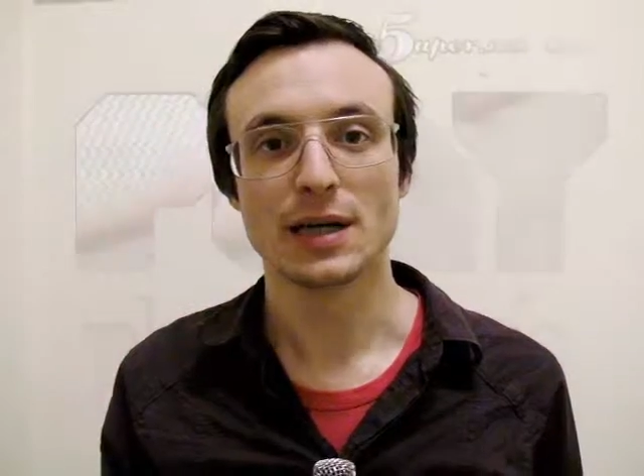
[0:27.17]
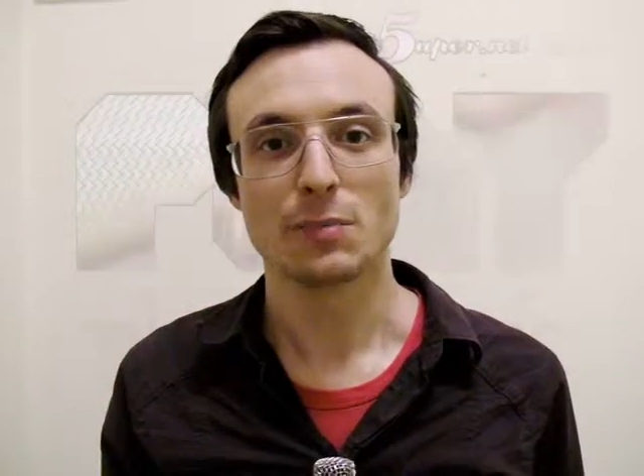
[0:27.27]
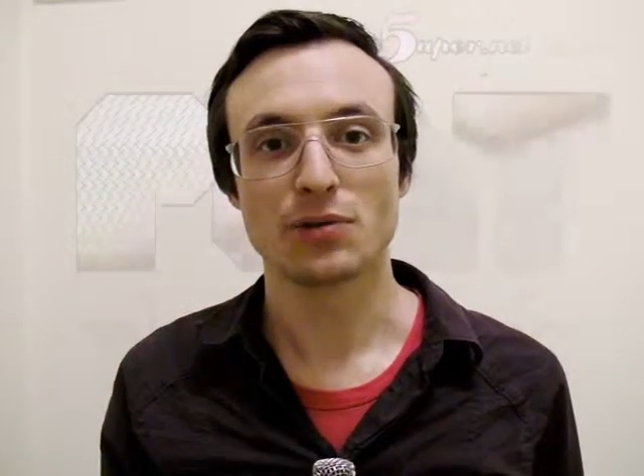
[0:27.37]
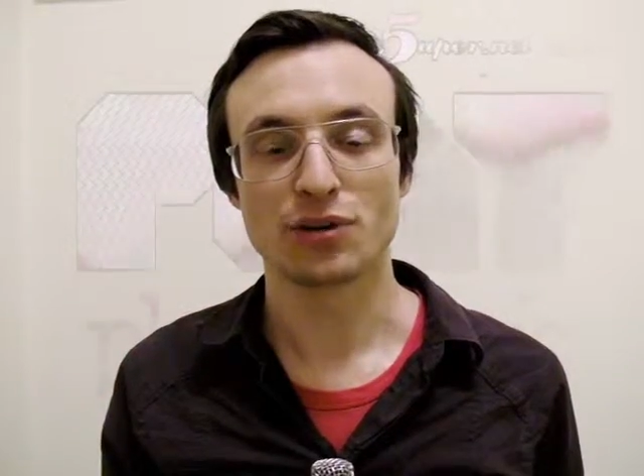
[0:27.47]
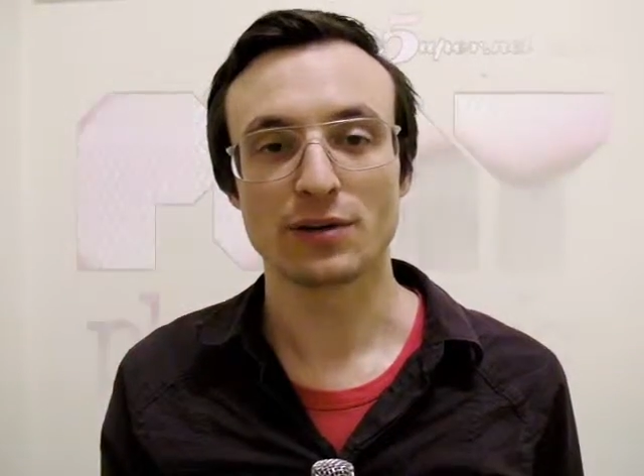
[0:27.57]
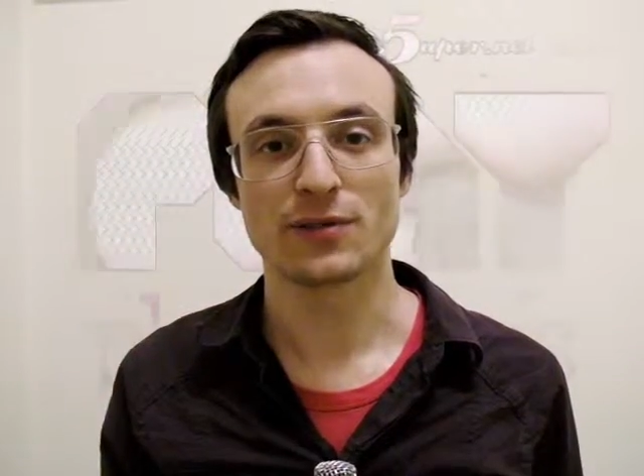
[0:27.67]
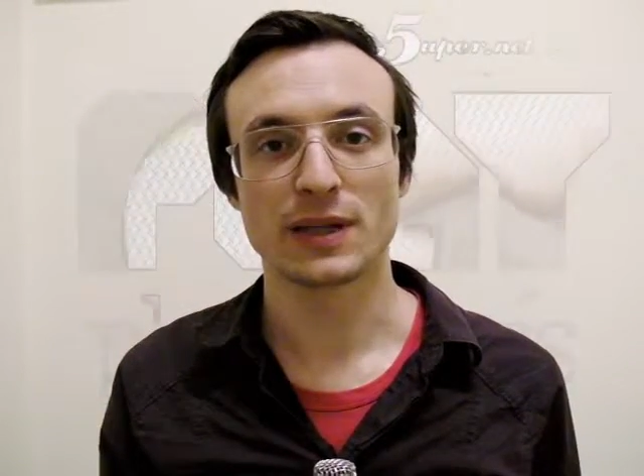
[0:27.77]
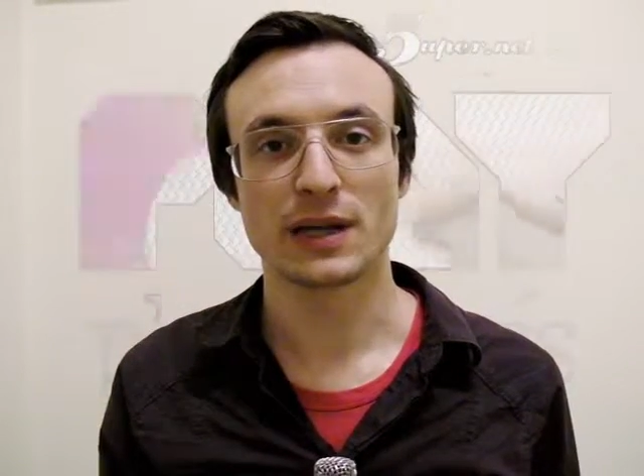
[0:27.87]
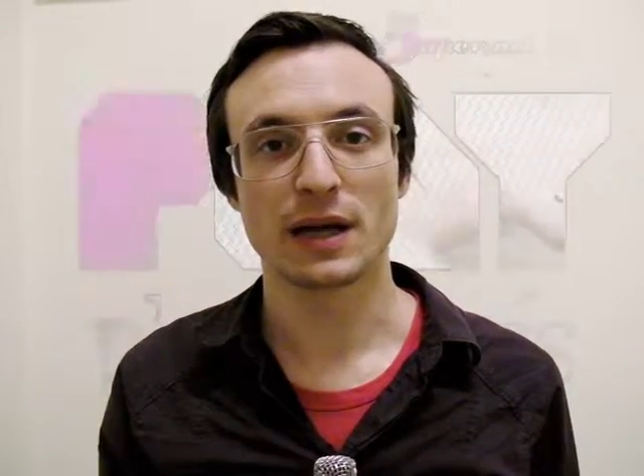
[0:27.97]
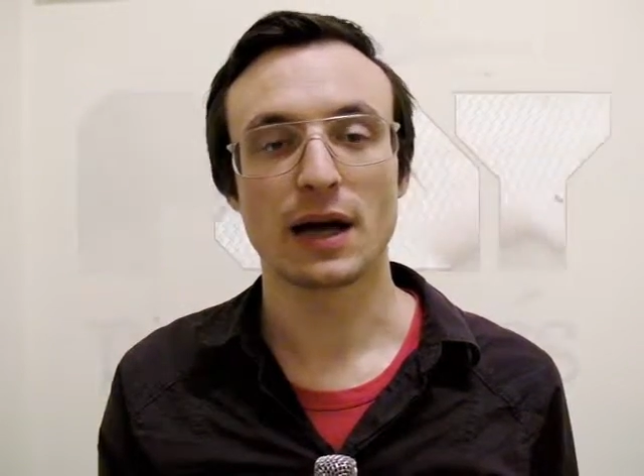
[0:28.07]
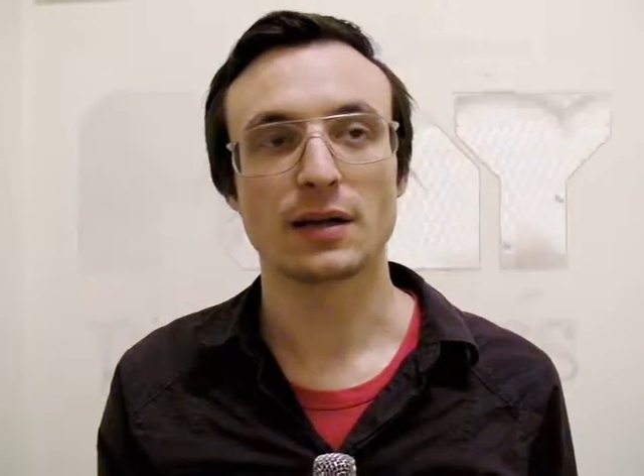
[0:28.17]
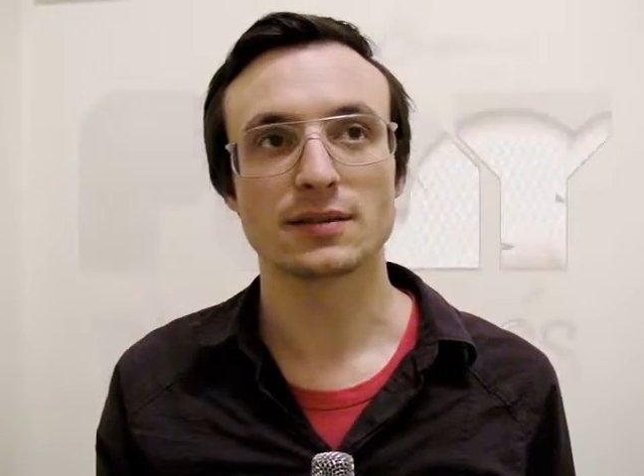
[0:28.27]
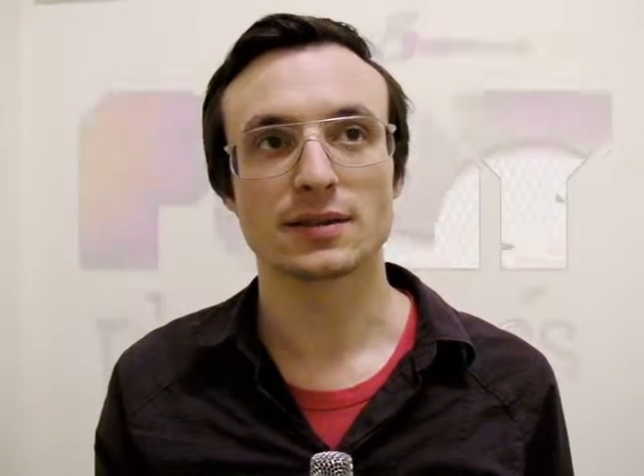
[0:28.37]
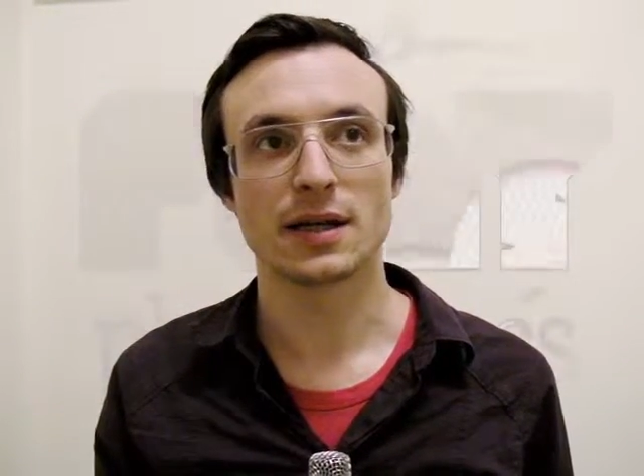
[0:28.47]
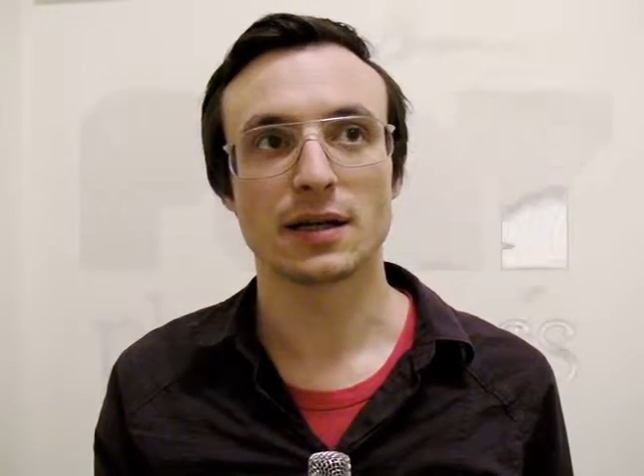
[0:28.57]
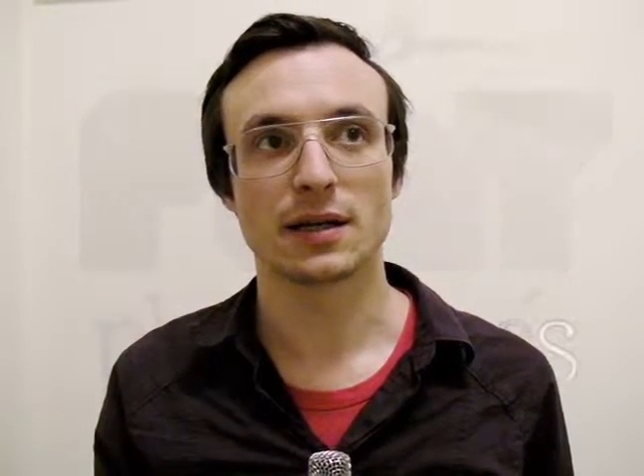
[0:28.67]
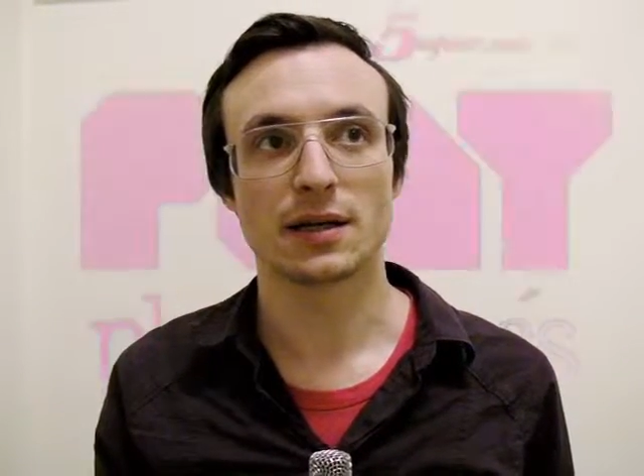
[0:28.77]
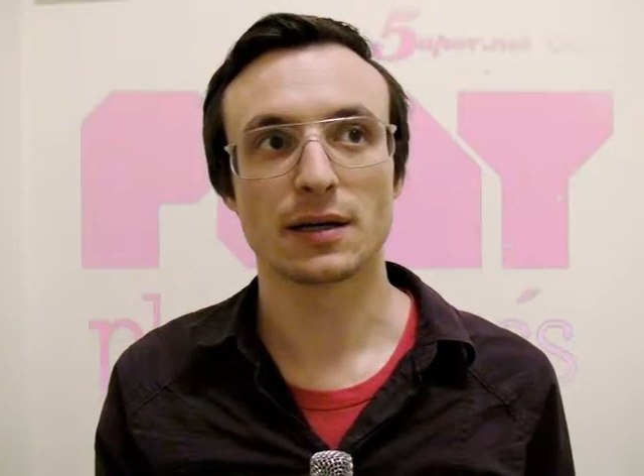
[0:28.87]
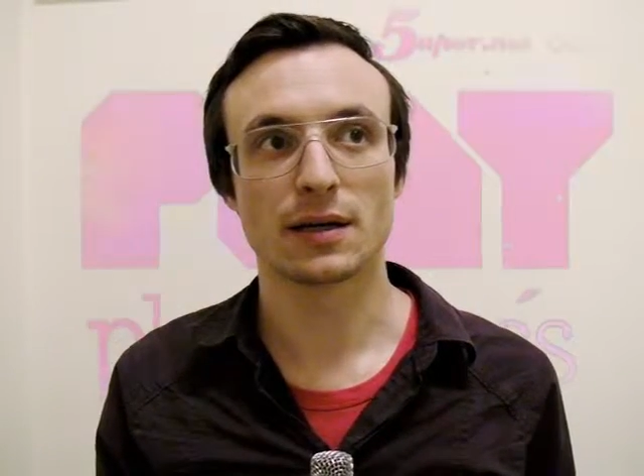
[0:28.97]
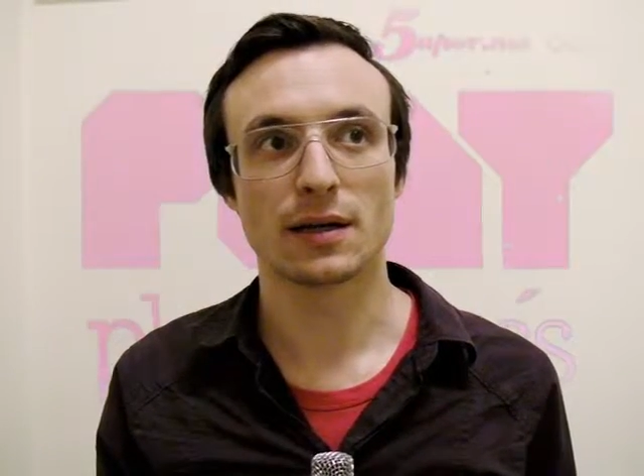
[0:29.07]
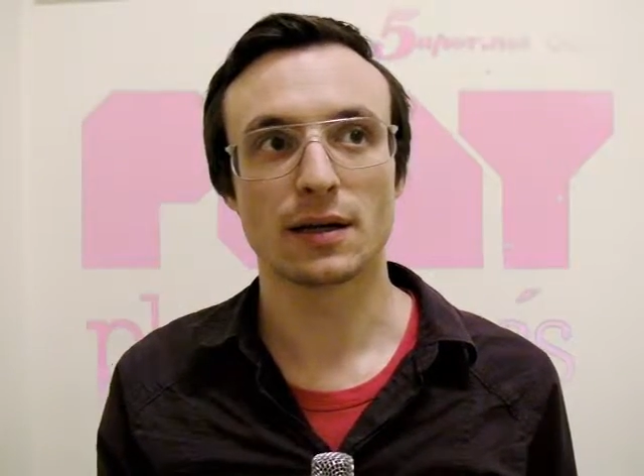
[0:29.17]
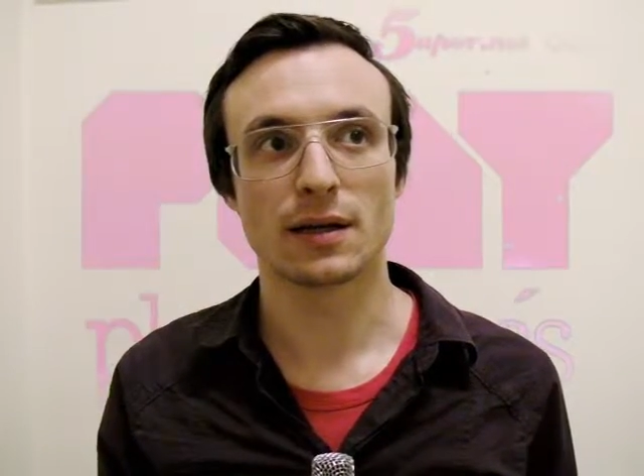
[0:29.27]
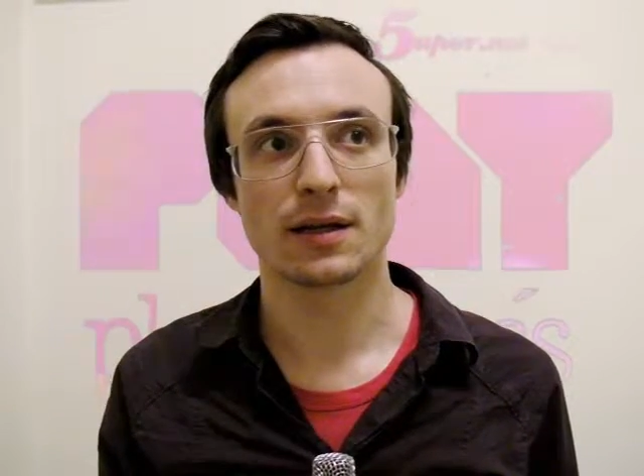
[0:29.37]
beschäftige als eine,